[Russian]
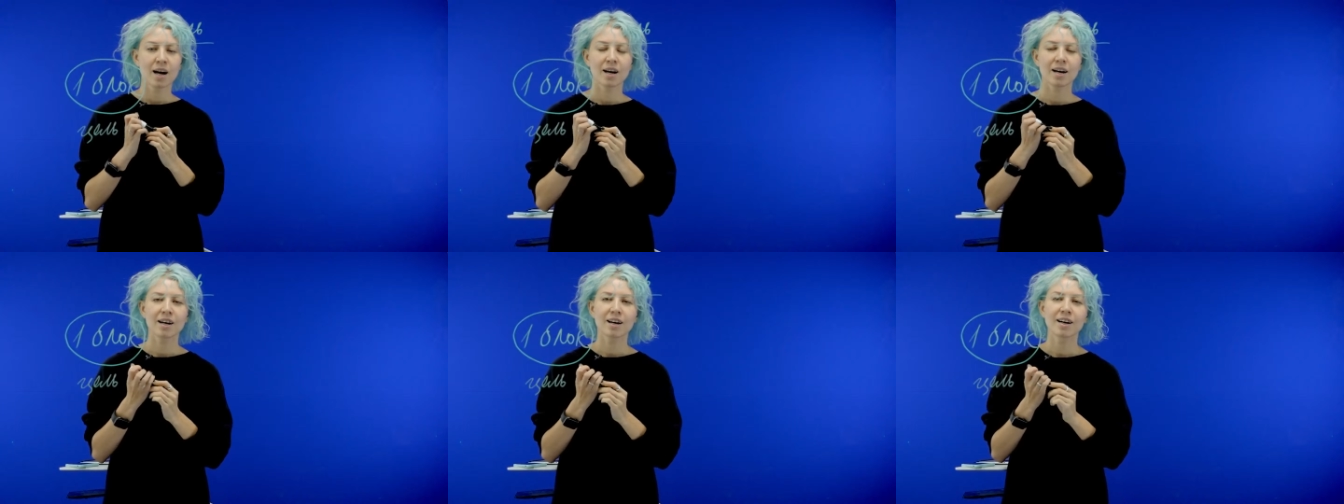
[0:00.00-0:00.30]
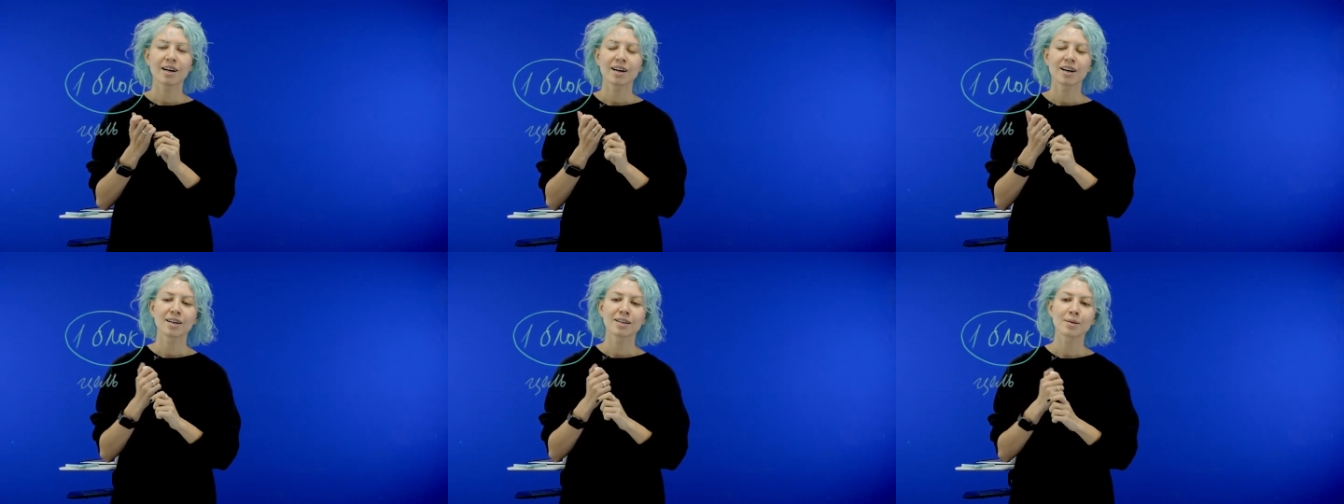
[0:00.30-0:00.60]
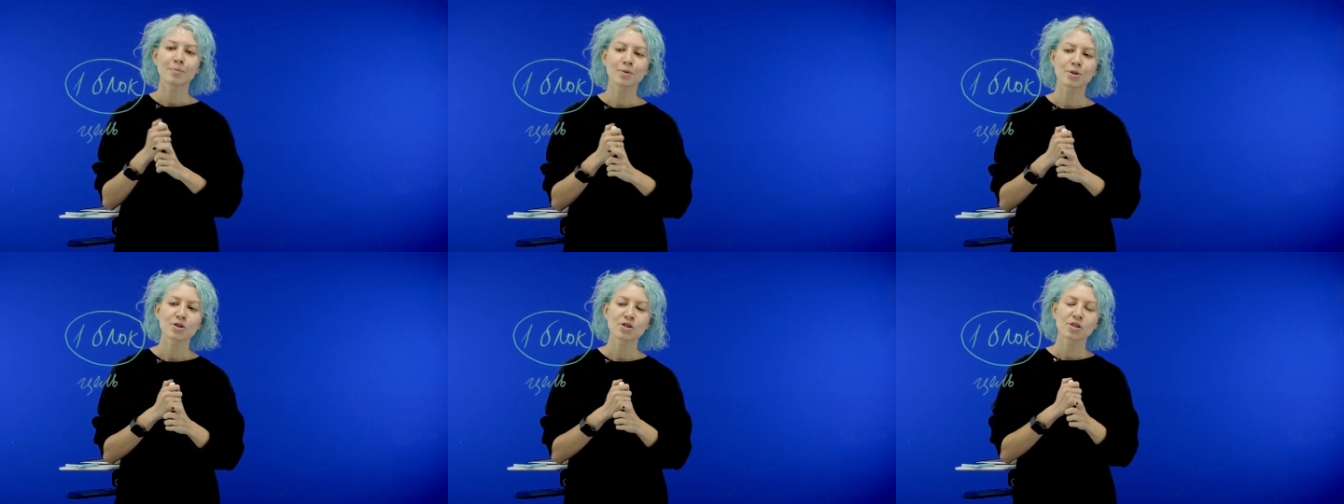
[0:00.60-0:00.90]
А,
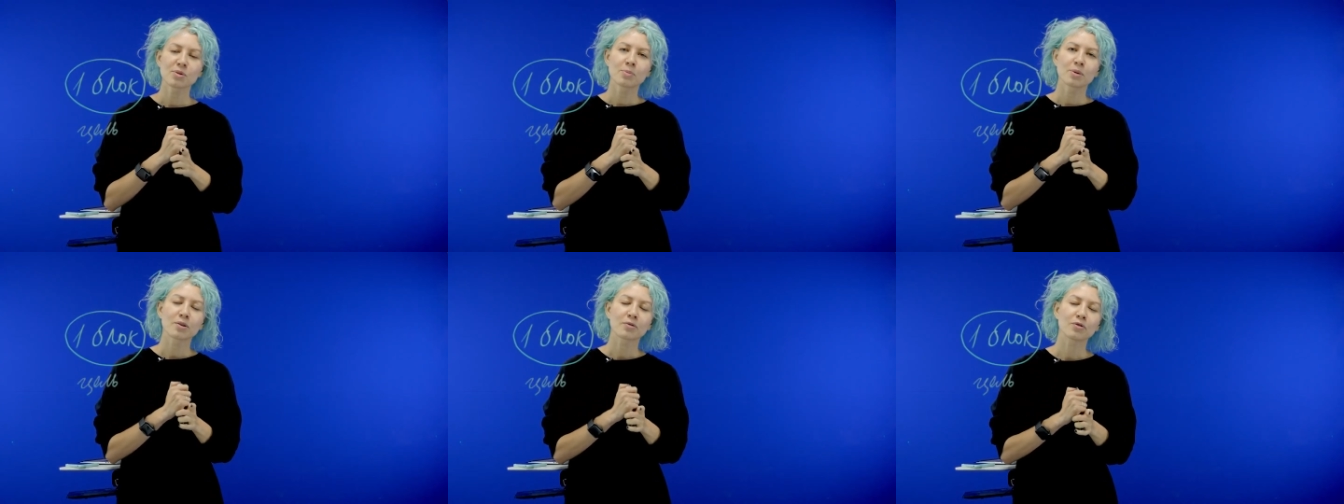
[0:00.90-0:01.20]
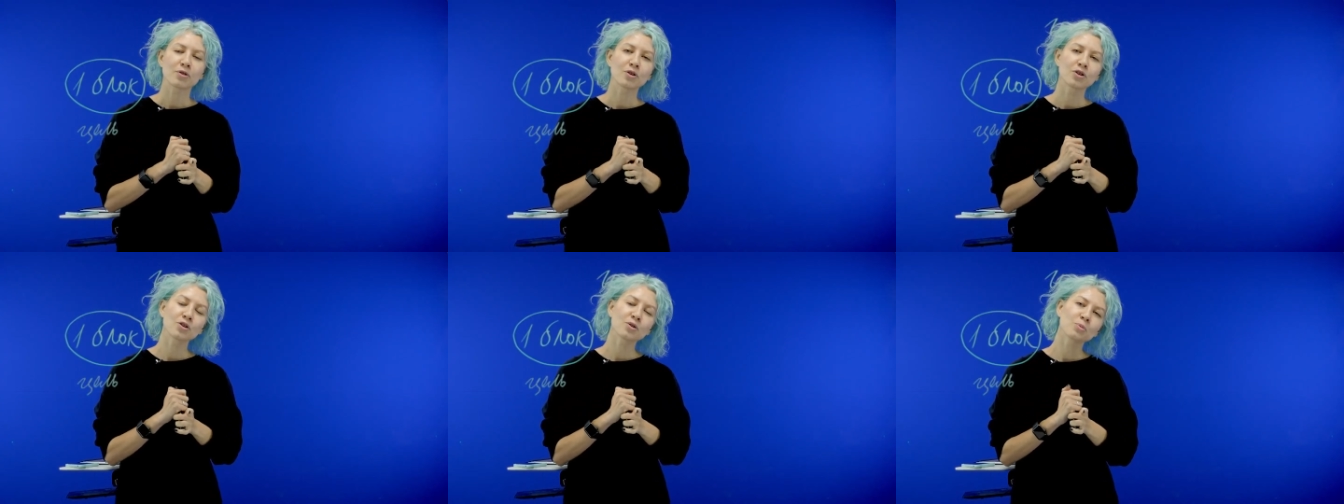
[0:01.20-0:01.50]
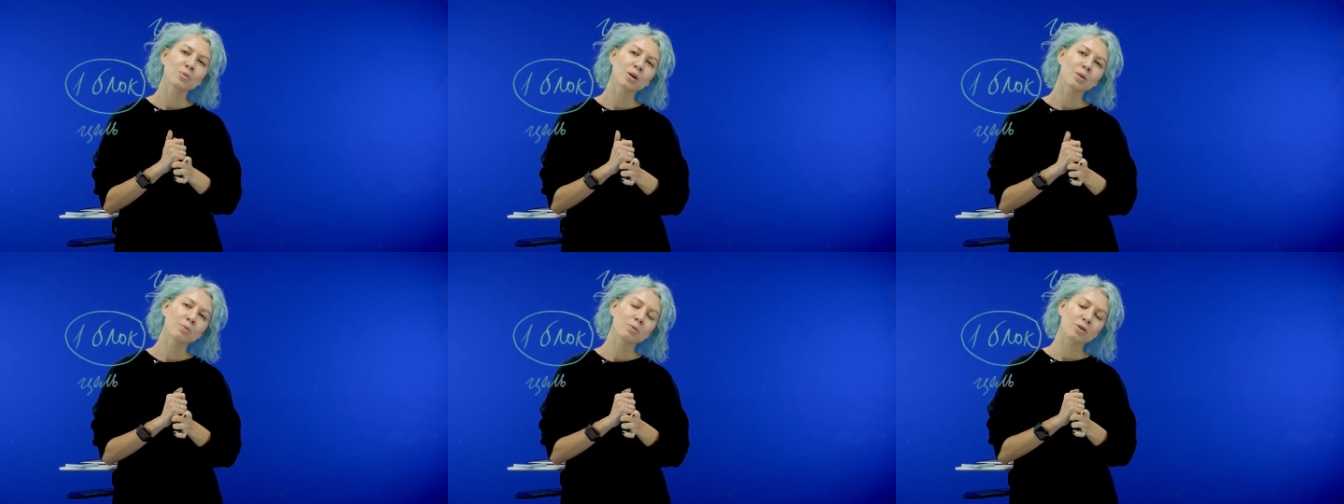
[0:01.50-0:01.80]
на прошлом марафоне
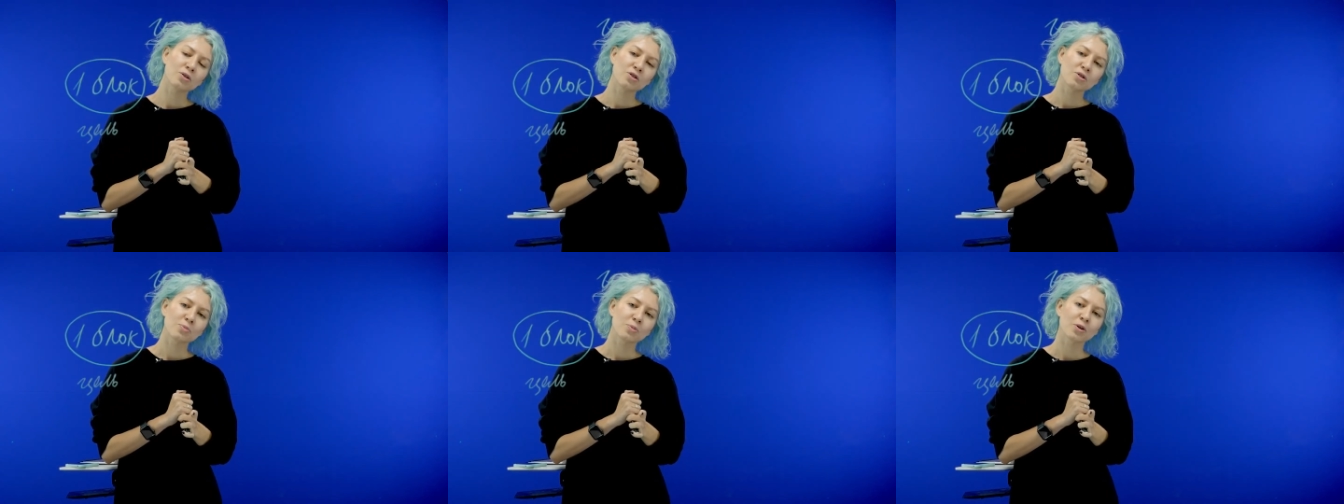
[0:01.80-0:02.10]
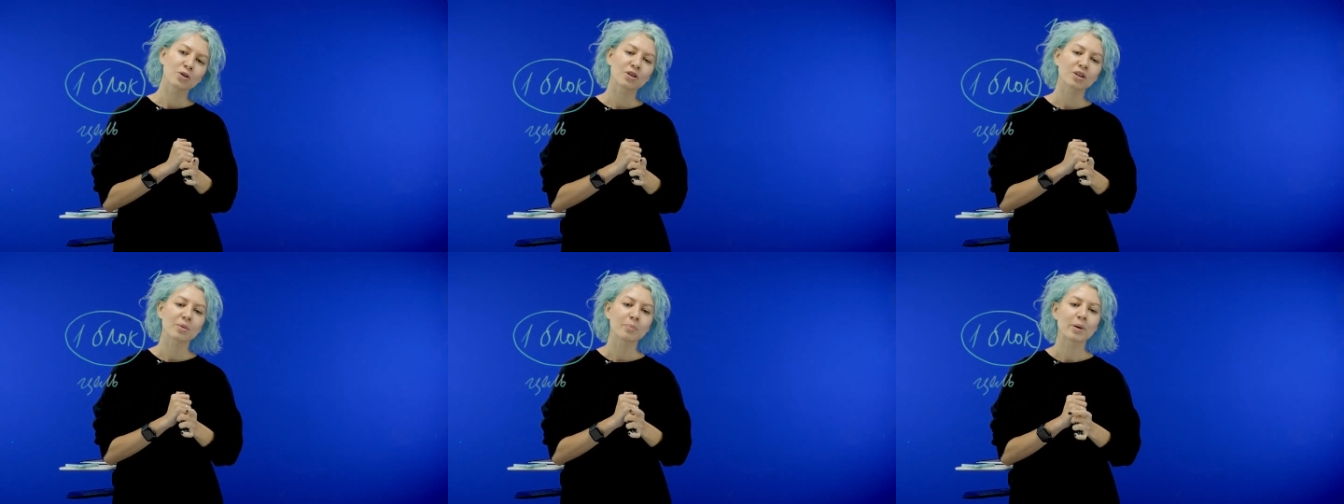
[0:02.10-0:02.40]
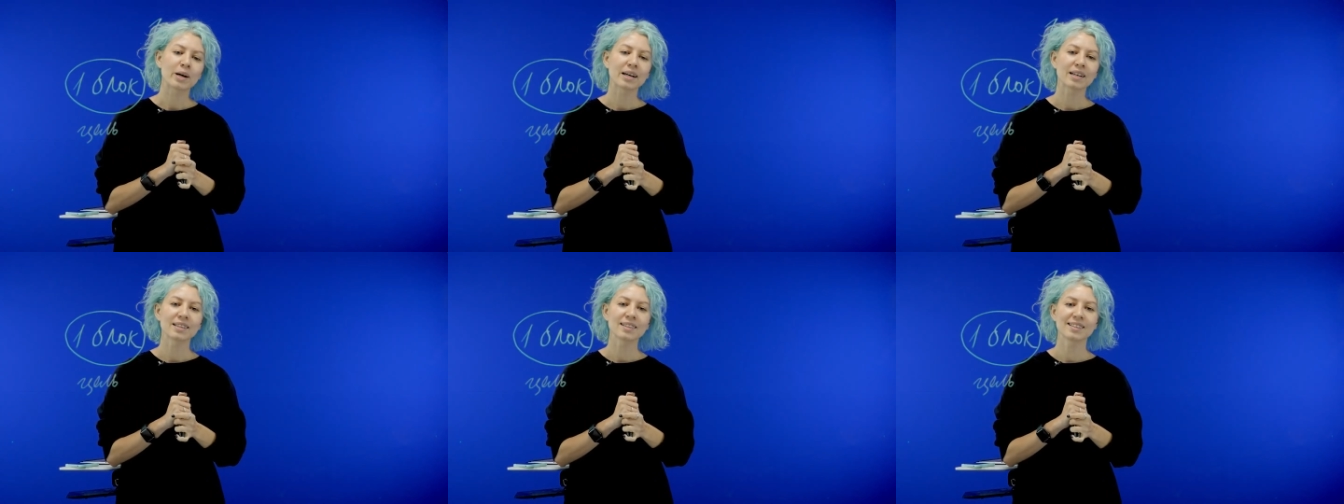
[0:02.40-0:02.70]
у меня было очень много
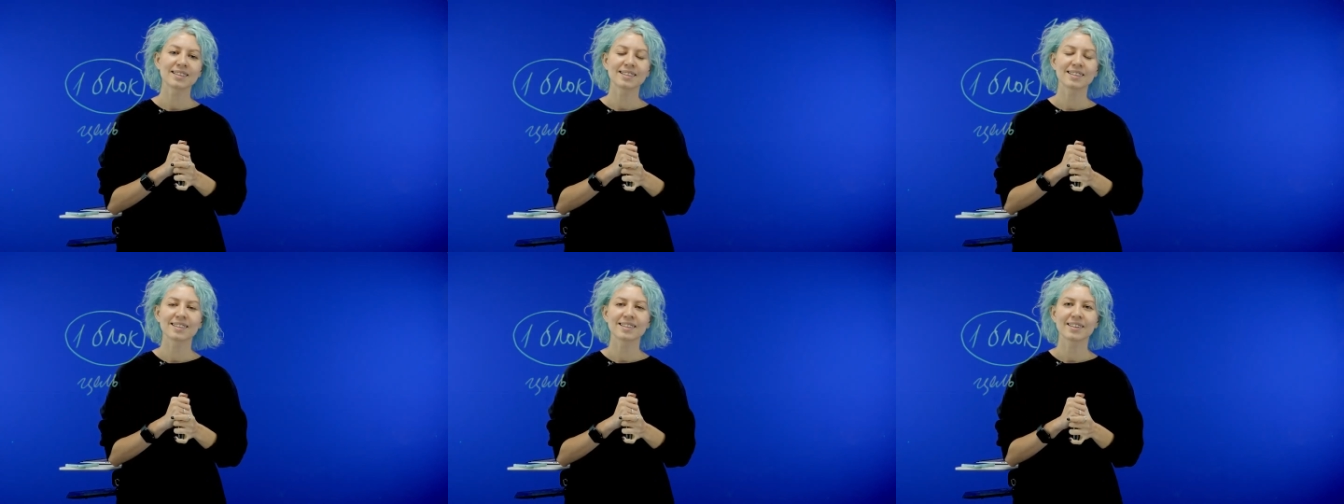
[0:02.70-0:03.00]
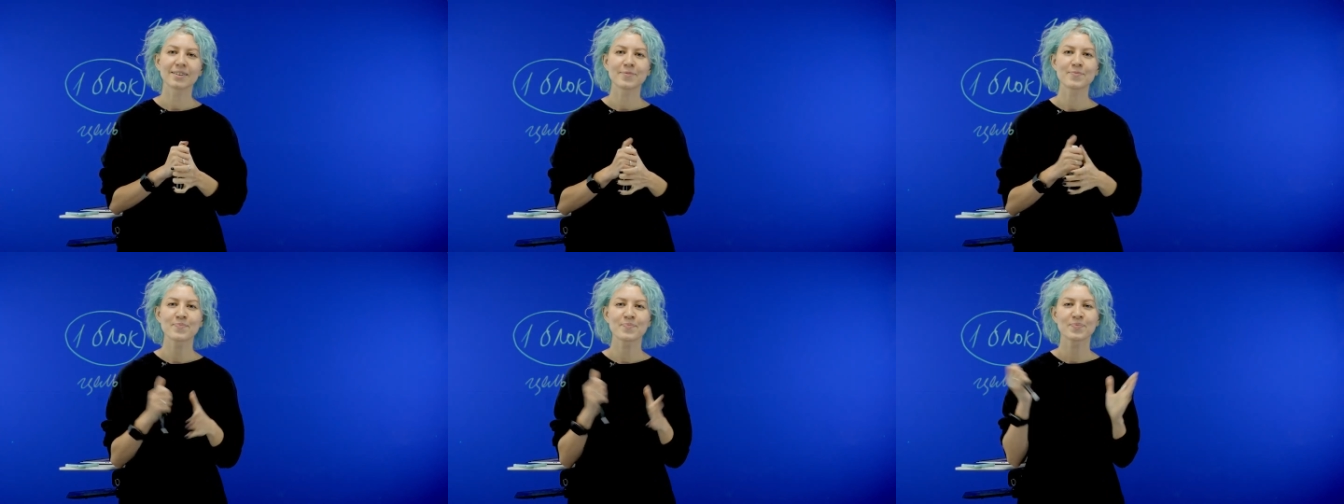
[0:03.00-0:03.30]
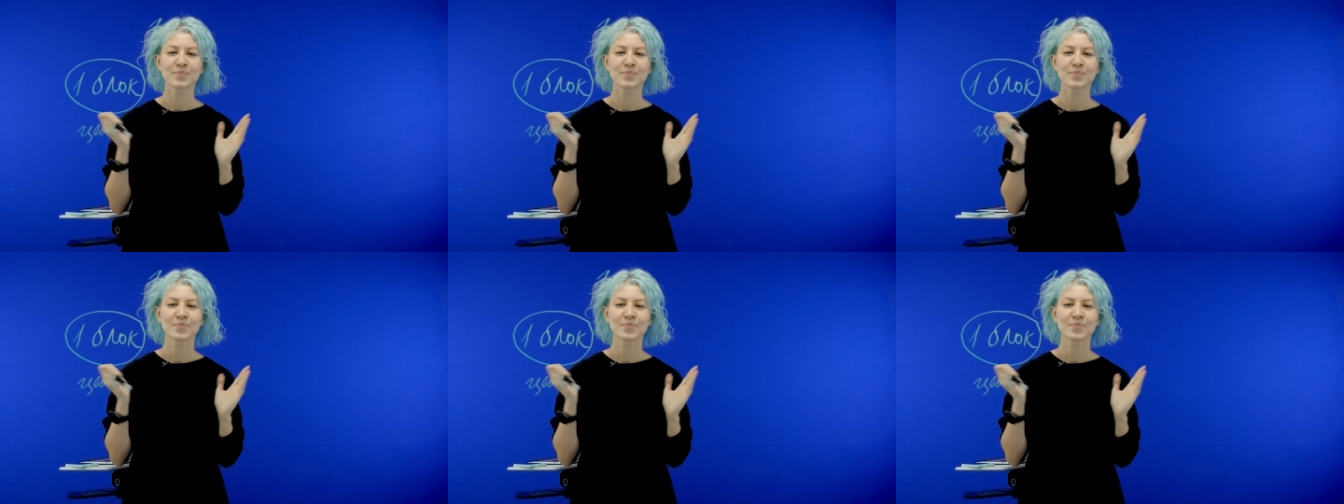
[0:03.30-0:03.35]
ребят, э,